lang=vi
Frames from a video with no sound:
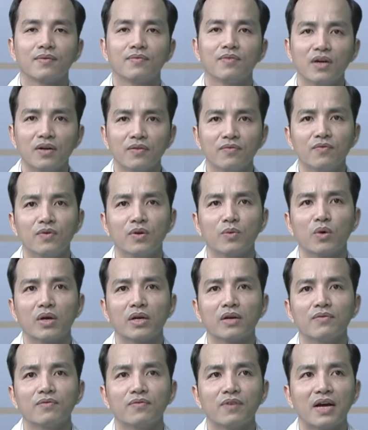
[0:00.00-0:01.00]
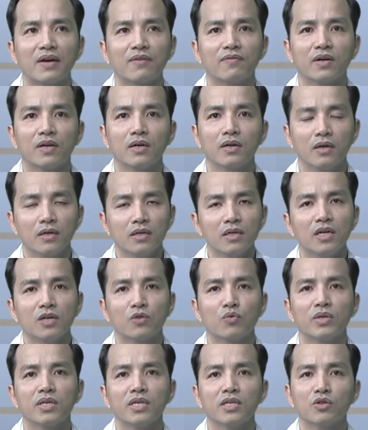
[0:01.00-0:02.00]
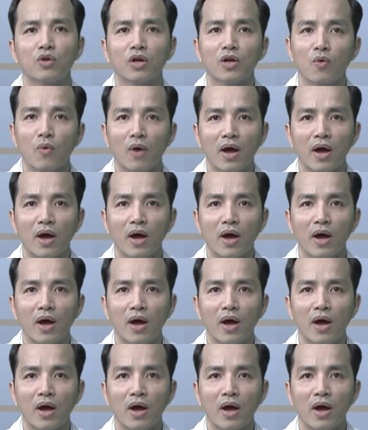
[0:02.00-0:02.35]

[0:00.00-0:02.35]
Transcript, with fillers: Vâng, viêm quanh khớp vai phần lớn là nguyên nhân thoái